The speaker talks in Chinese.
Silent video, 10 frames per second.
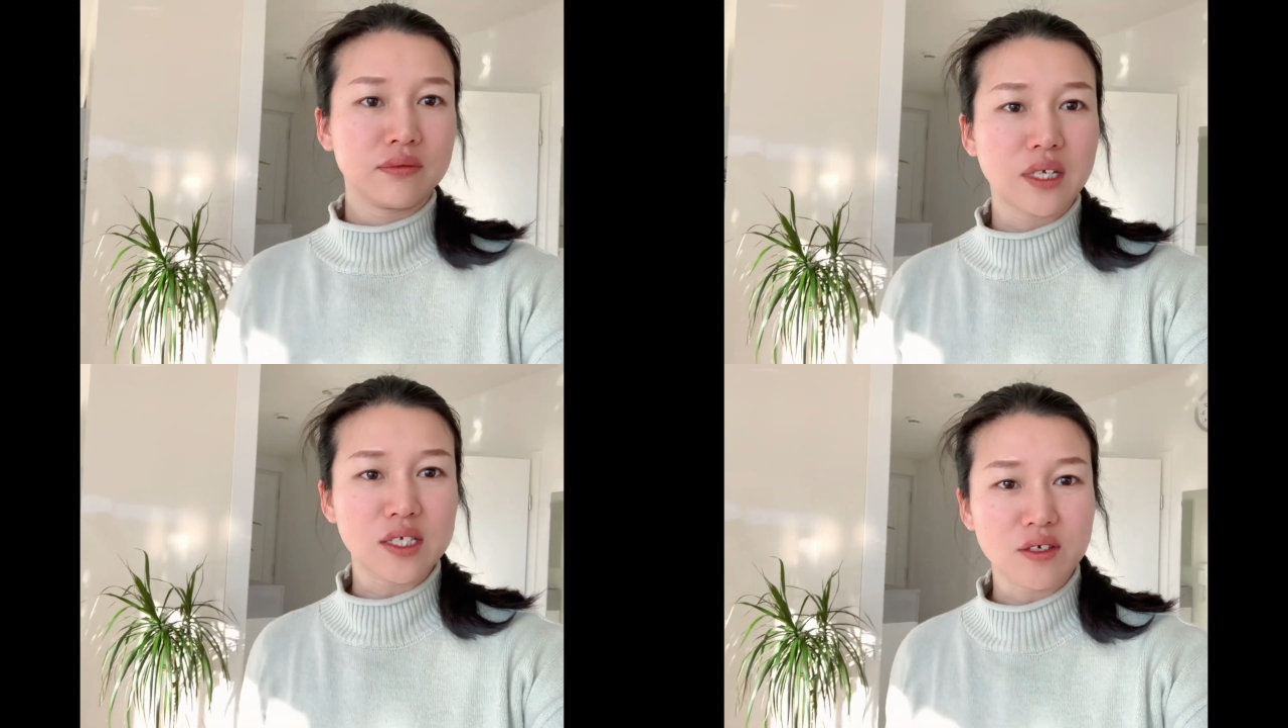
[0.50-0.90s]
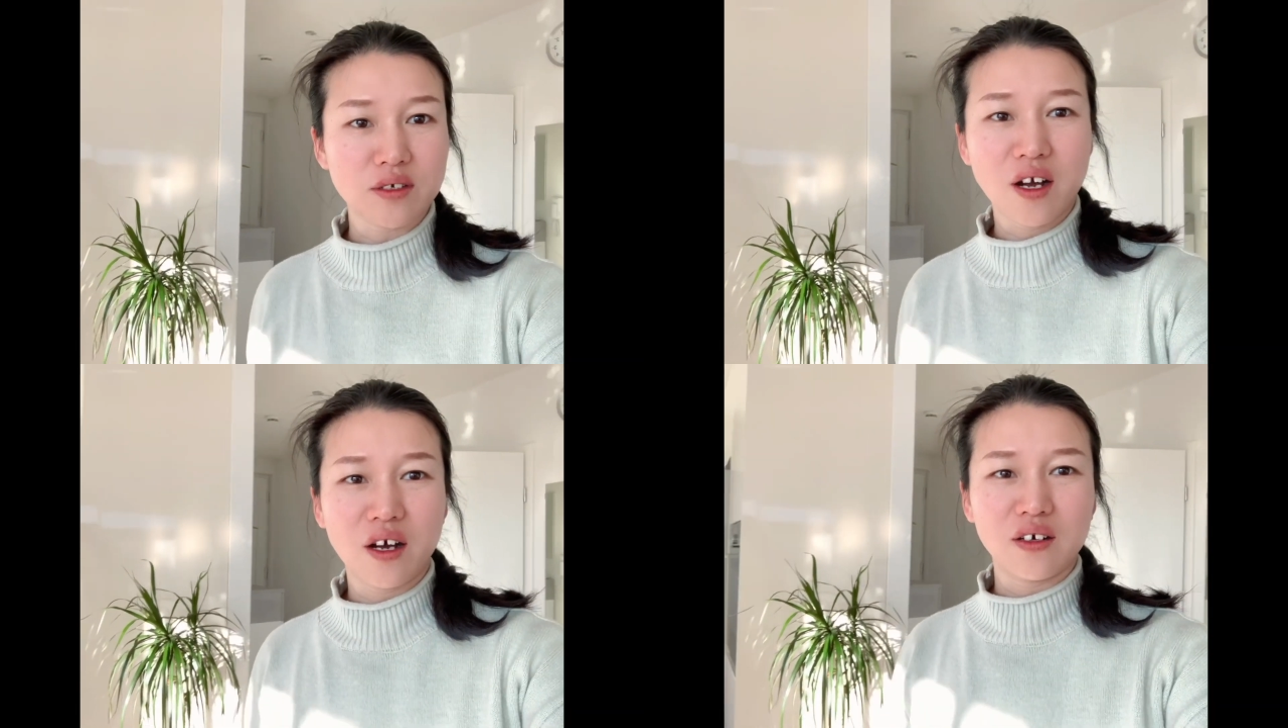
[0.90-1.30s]
大家早上
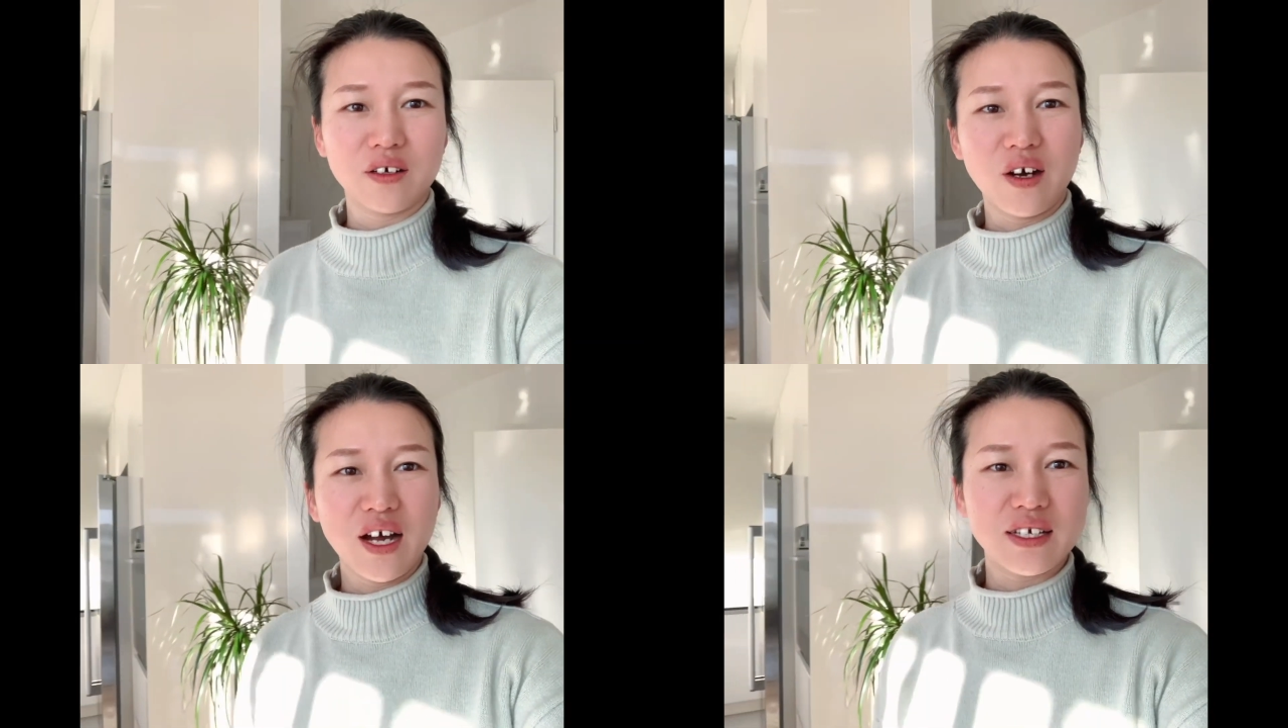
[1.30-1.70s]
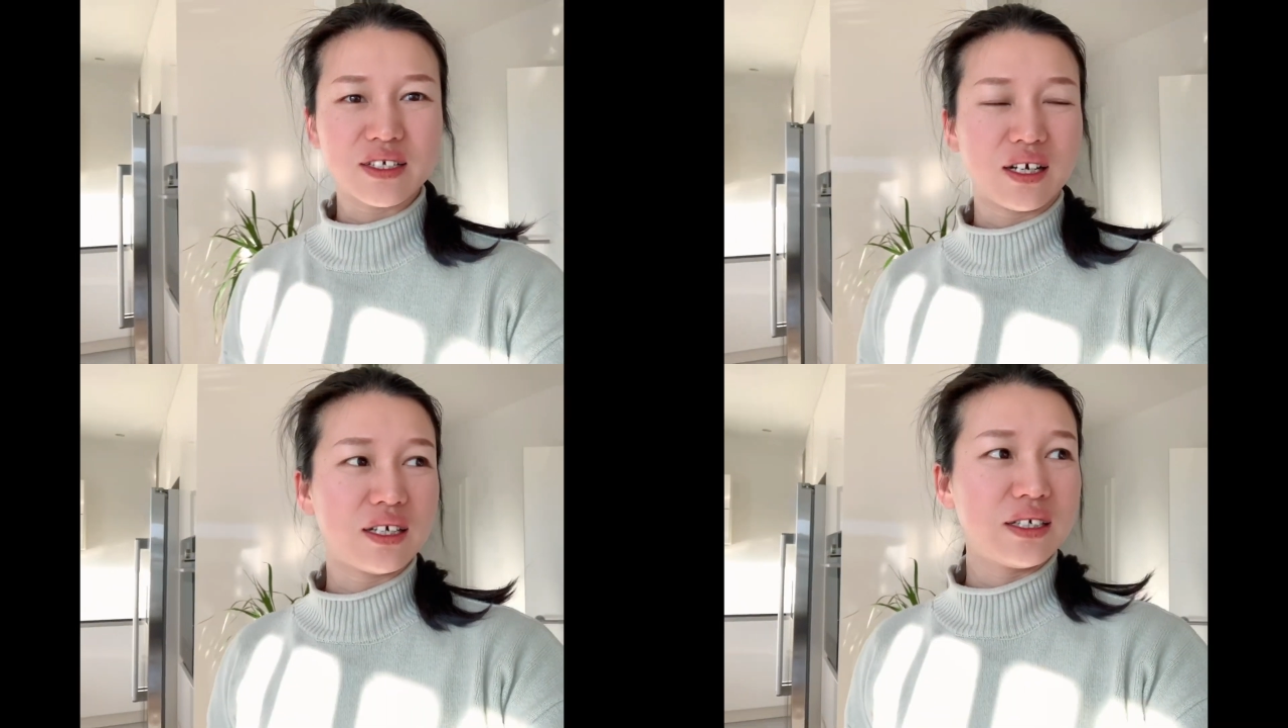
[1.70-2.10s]
好，阿姨
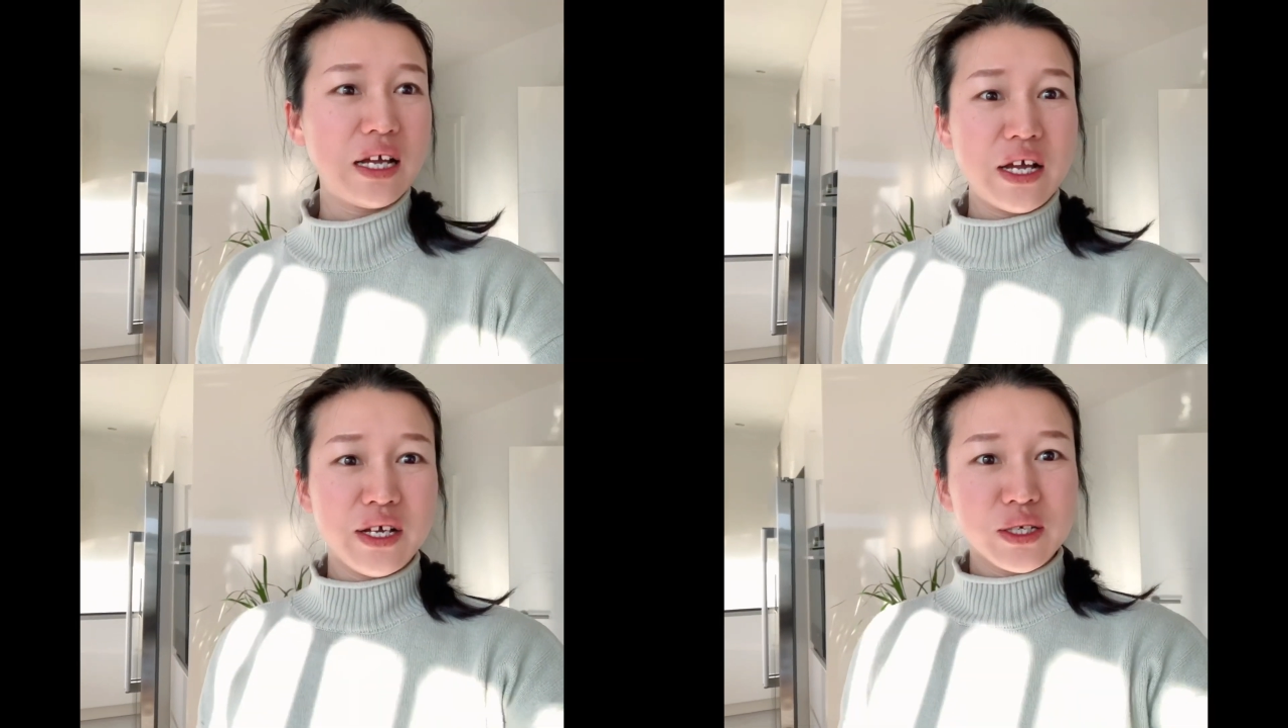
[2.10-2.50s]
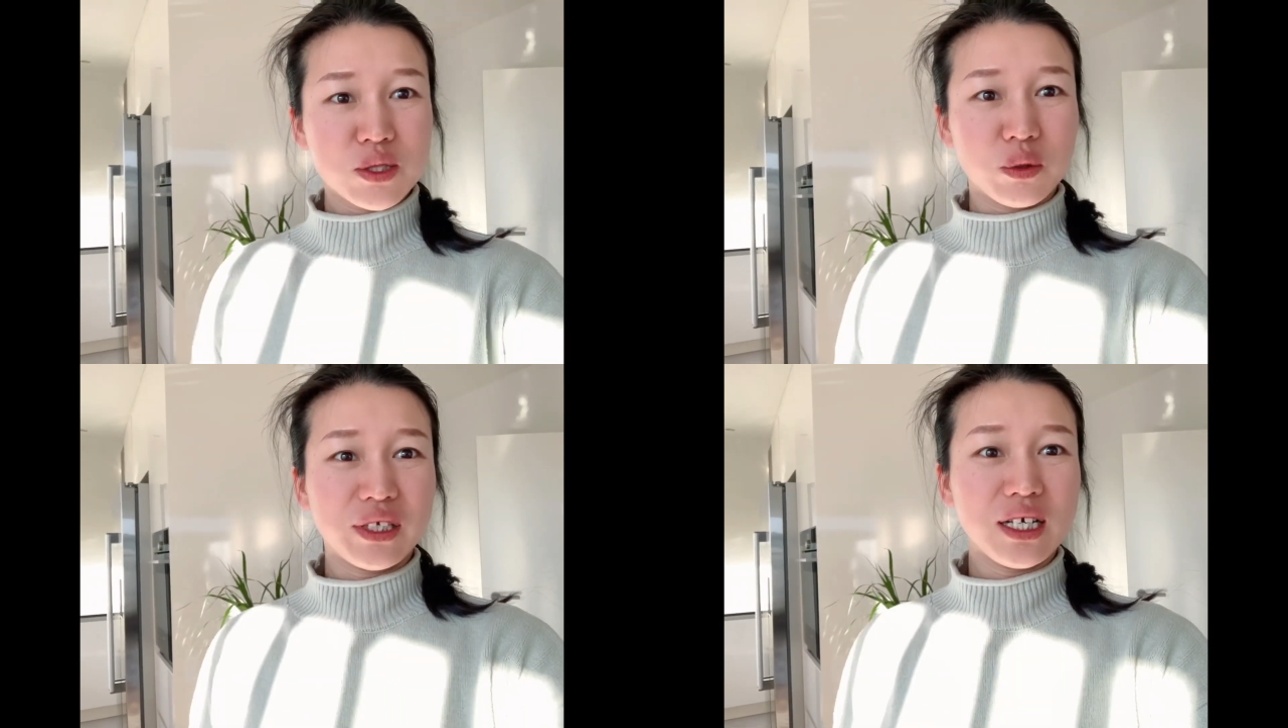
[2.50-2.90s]
啊，
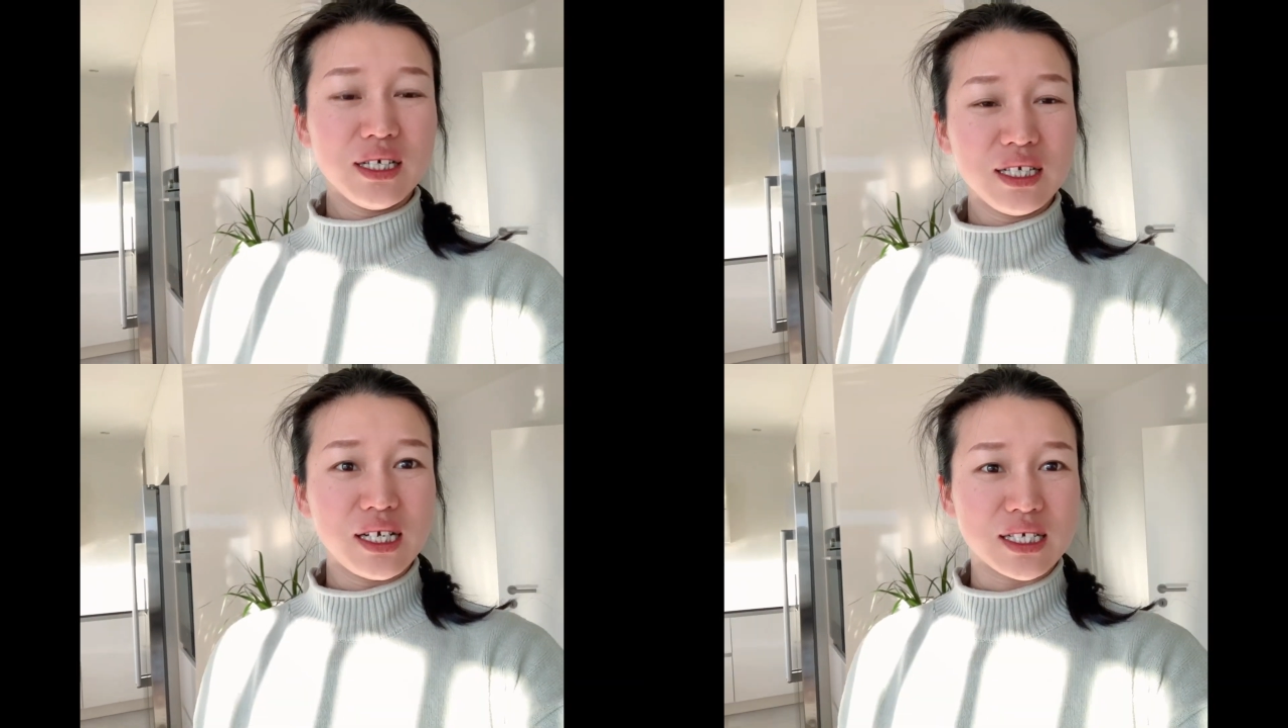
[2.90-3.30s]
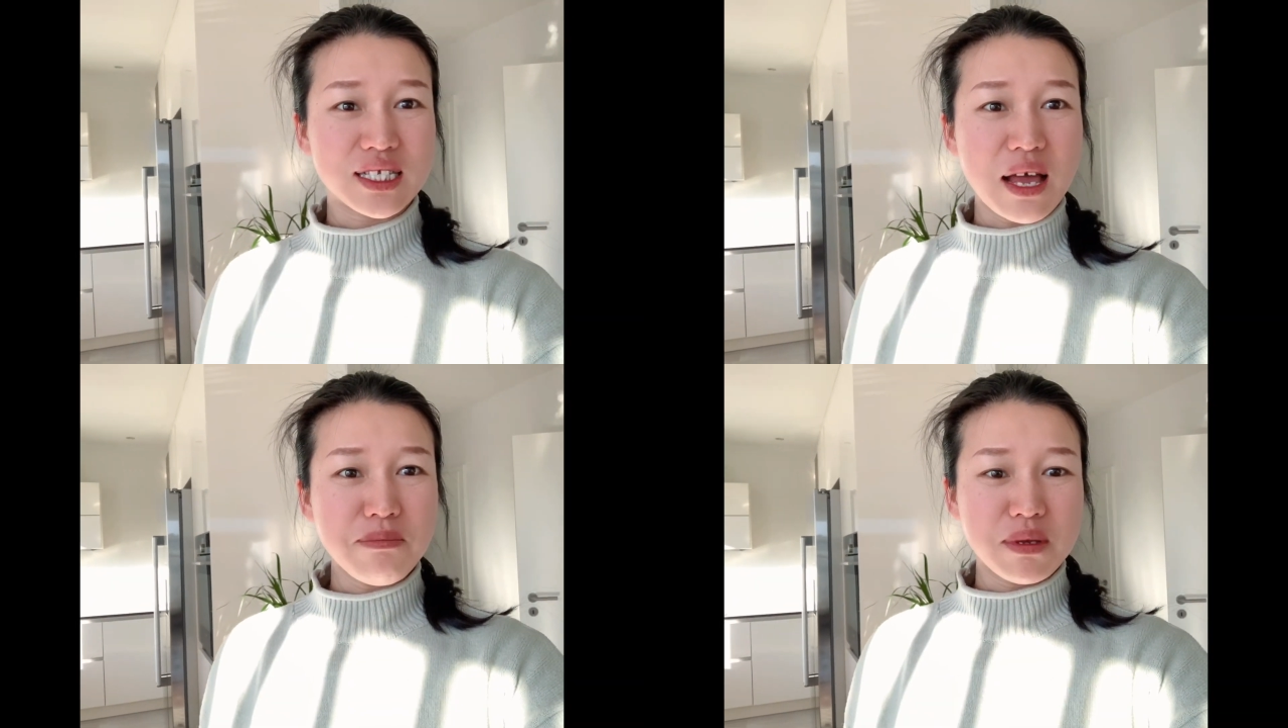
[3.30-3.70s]
昨天喝了
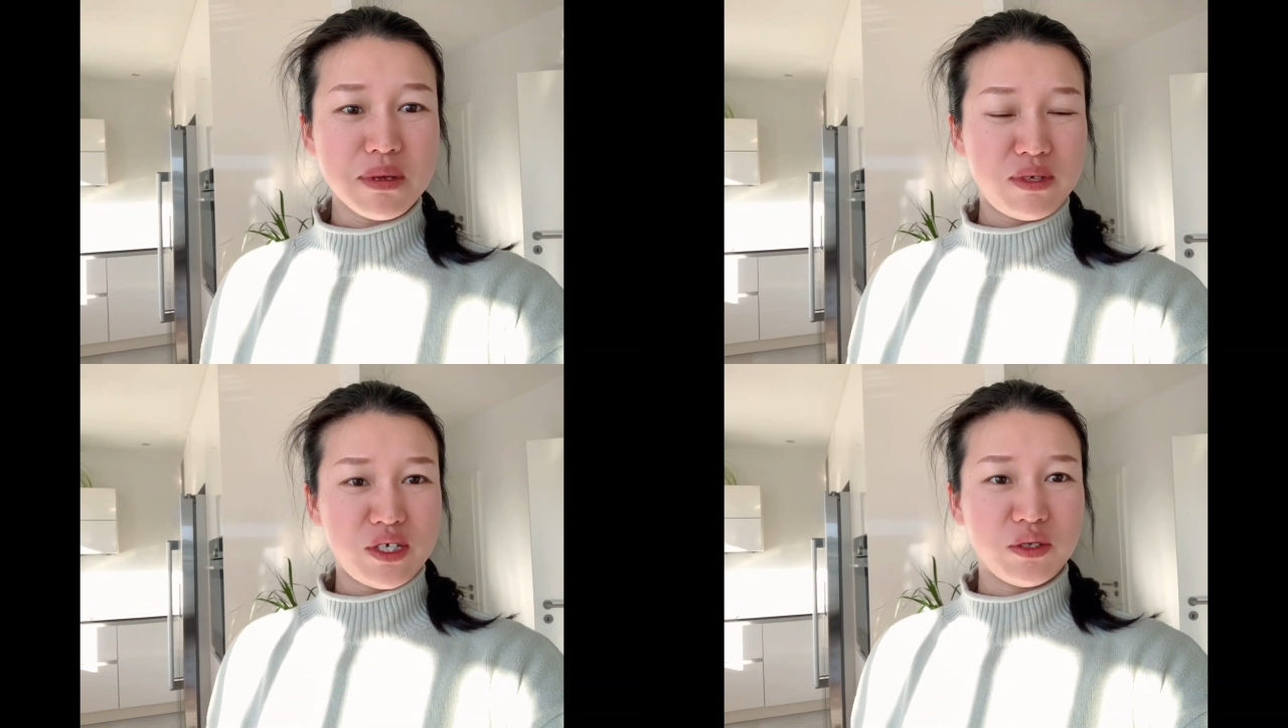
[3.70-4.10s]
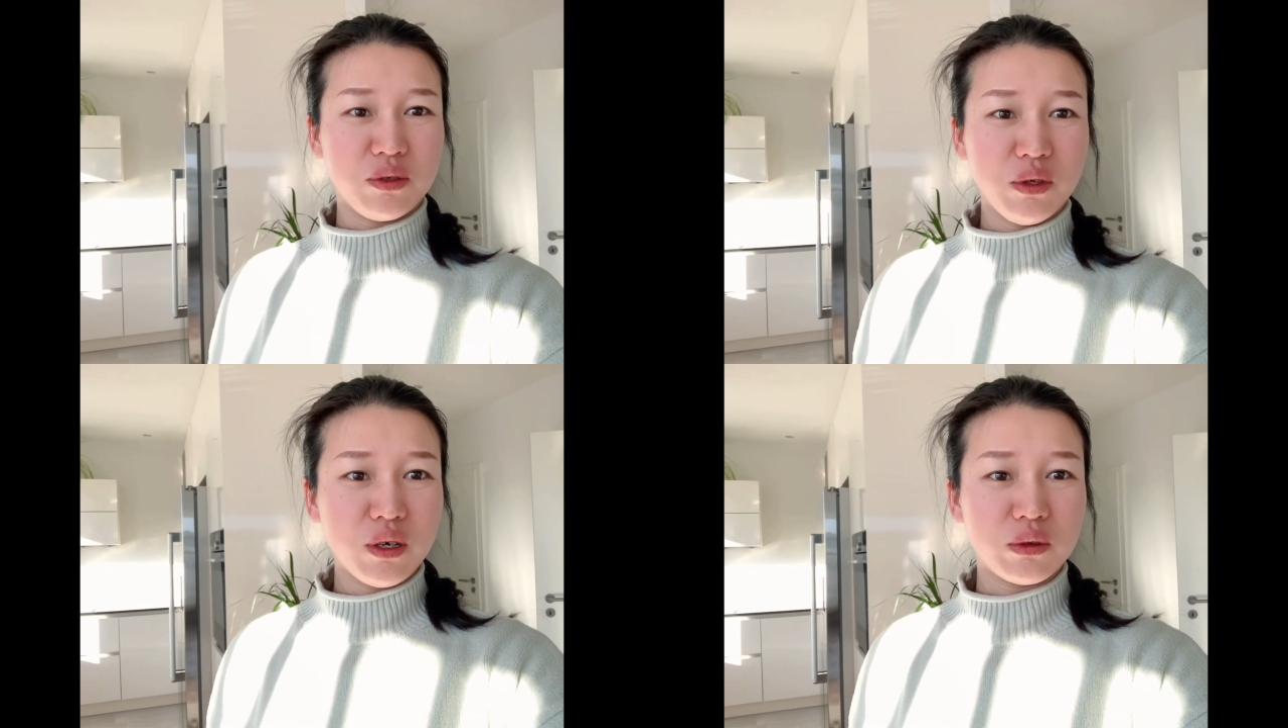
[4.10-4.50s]
三瓶啤酒过
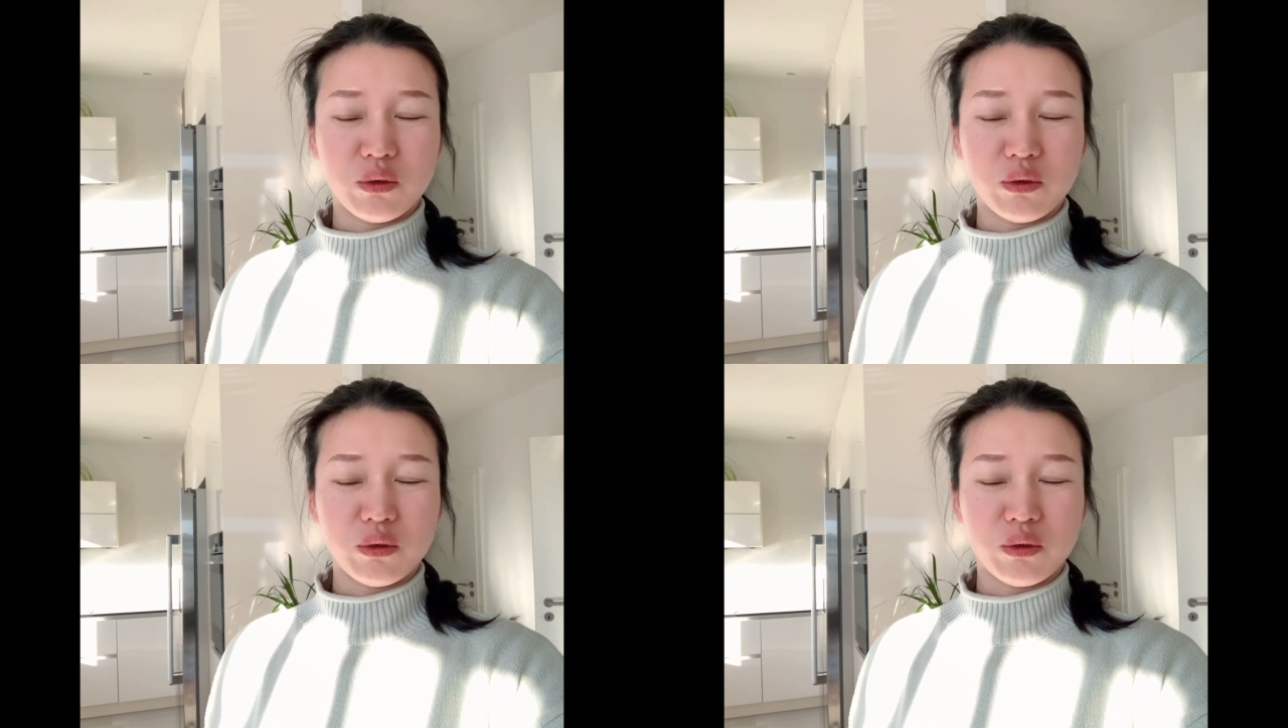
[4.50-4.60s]
后，